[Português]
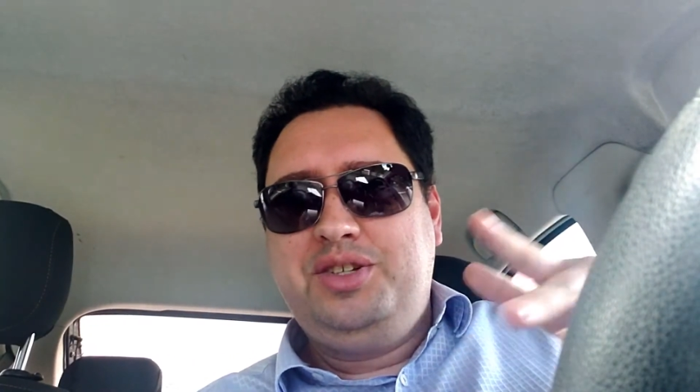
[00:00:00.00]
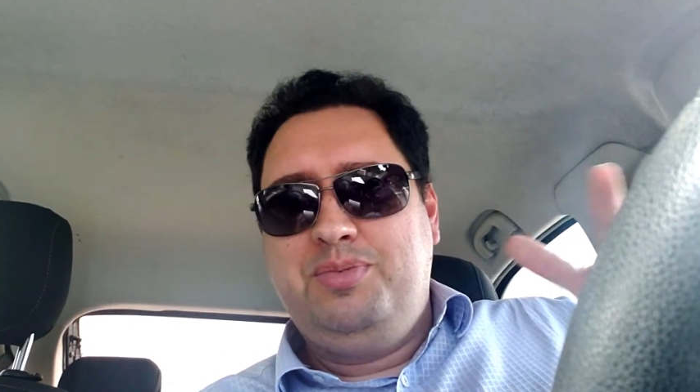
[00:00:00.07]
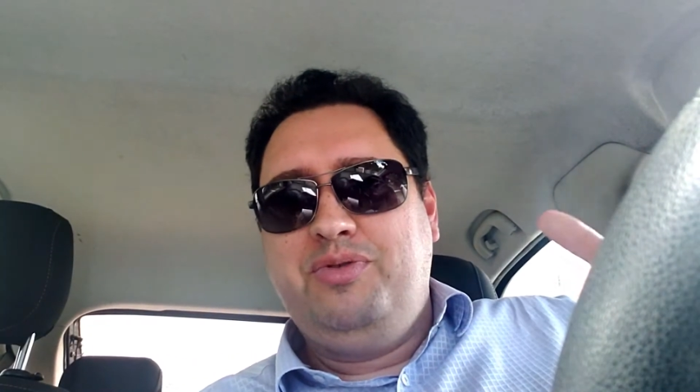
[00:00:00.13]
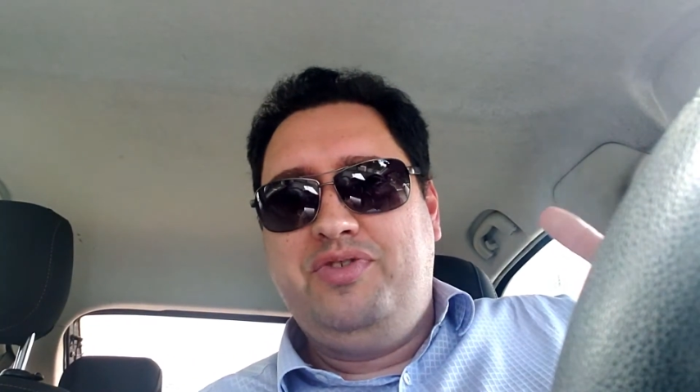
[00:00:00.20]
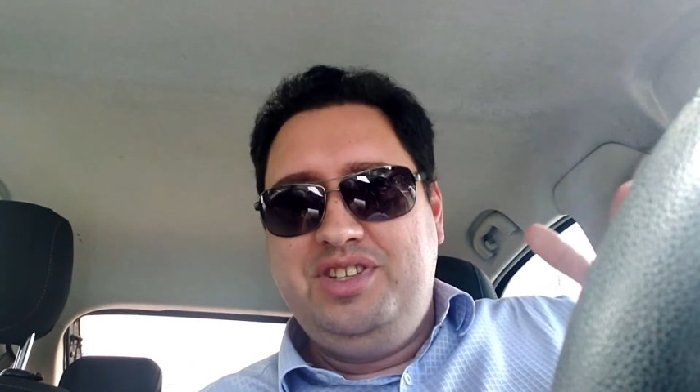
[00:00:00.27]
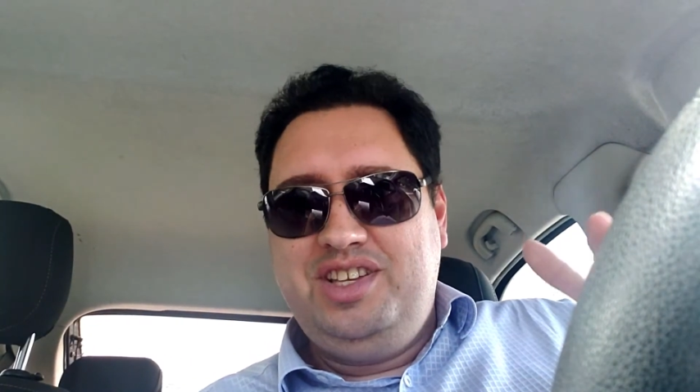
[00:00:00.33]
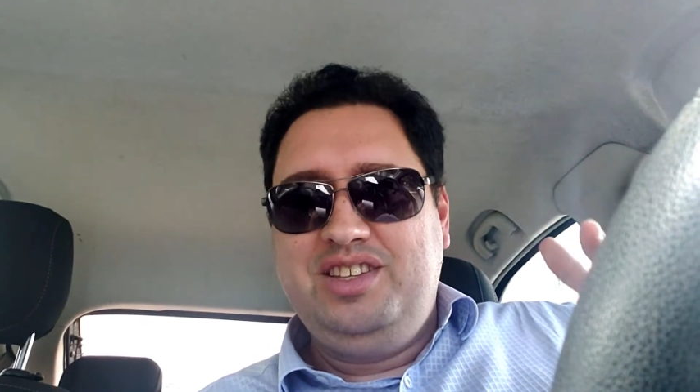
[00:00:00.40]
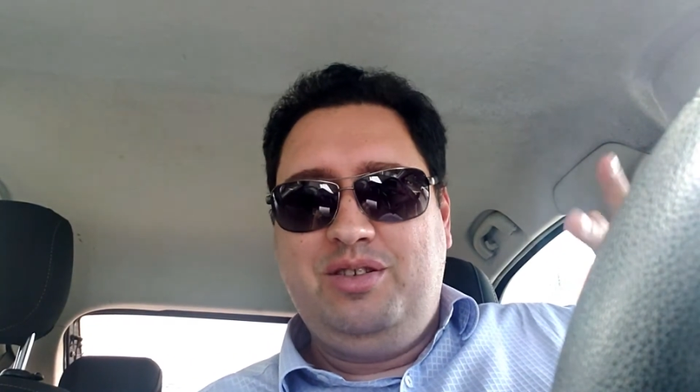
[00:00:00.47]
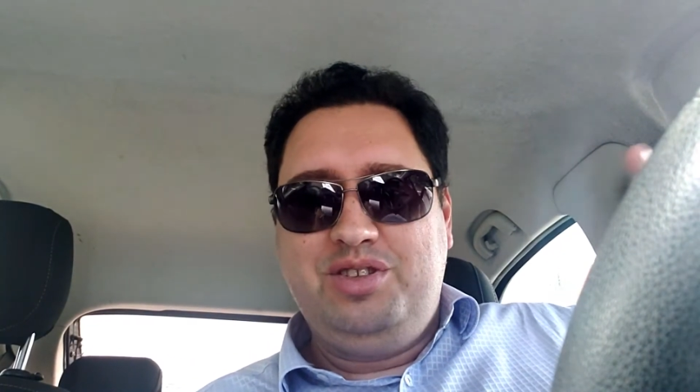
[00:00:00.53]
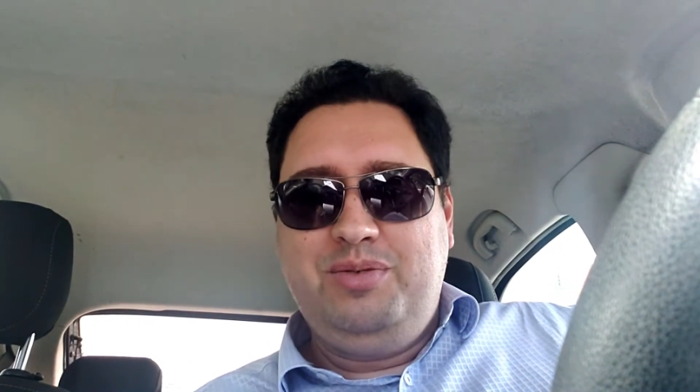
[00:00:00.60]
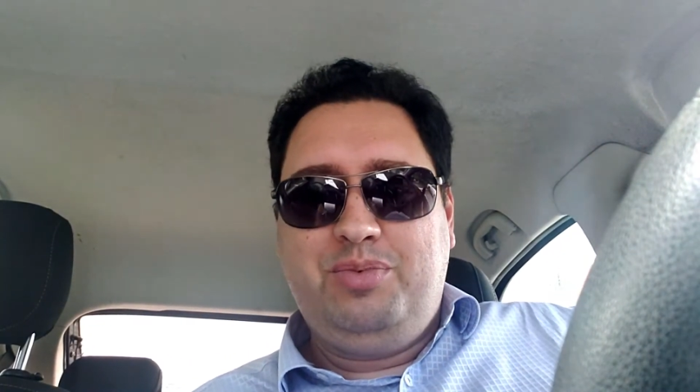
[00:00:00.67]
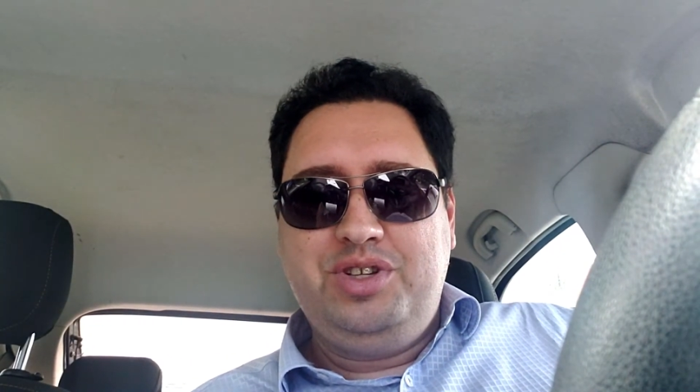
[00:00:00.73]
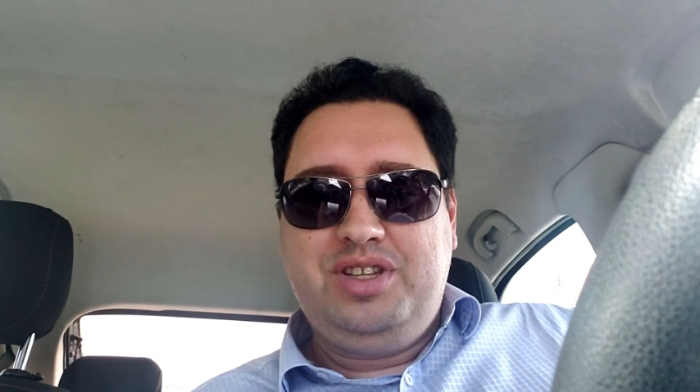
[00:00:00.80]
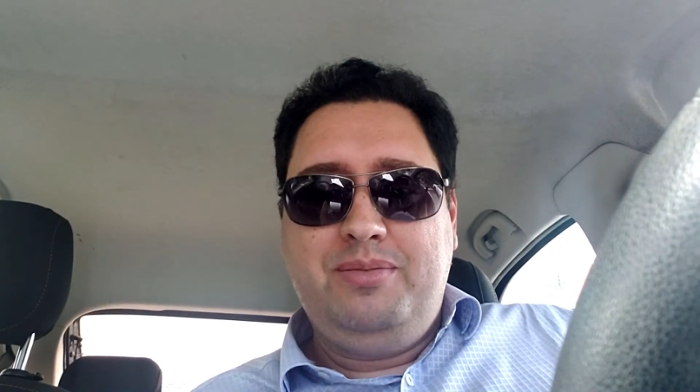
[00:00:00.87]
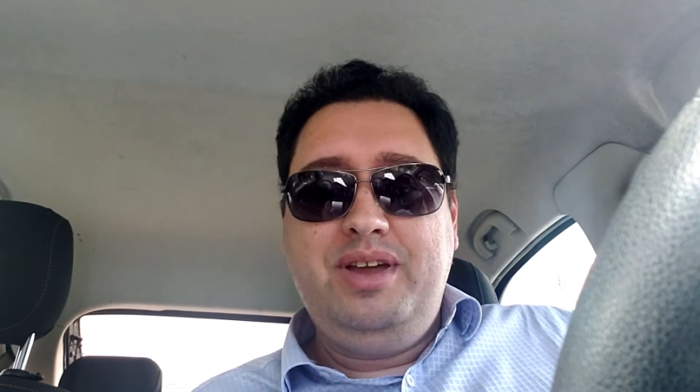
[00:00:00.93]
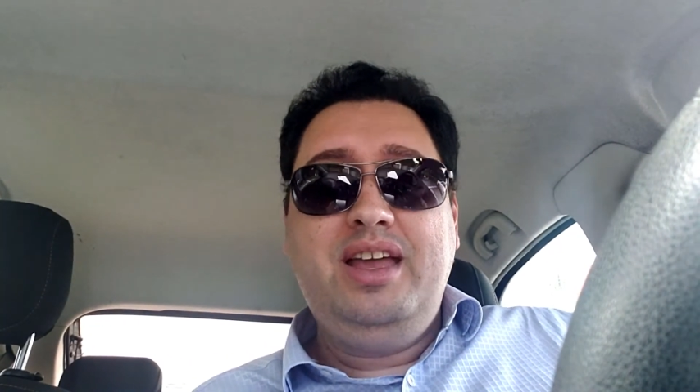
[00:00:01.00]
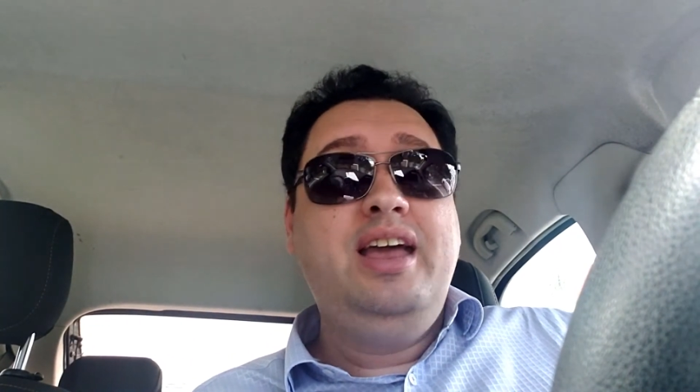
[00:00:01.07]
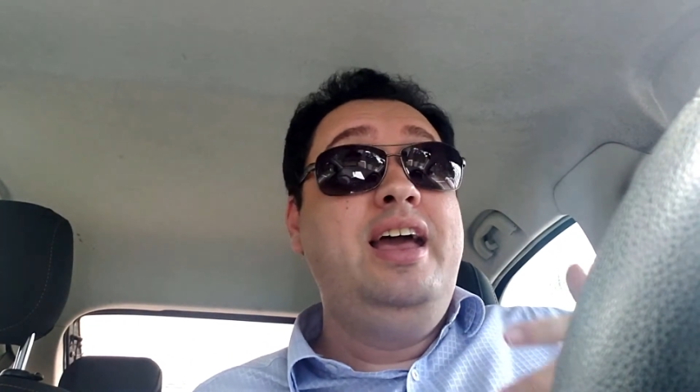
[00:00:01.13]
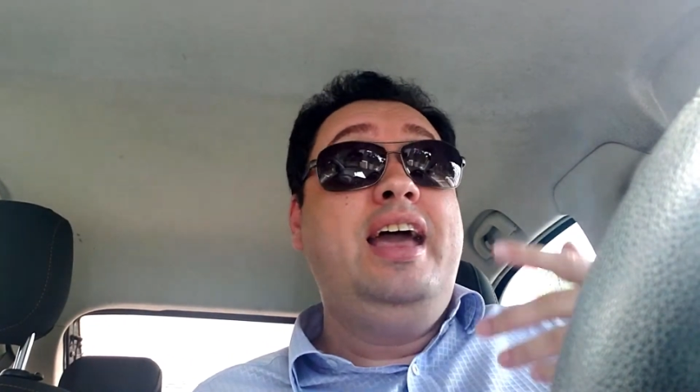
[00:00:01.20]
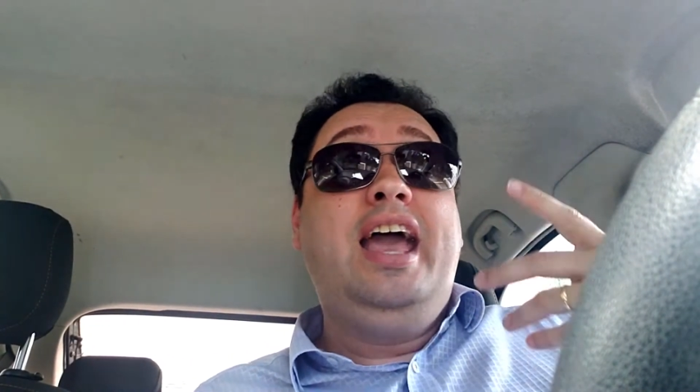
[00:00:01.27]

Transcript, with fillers: tipo 26 anos depois também,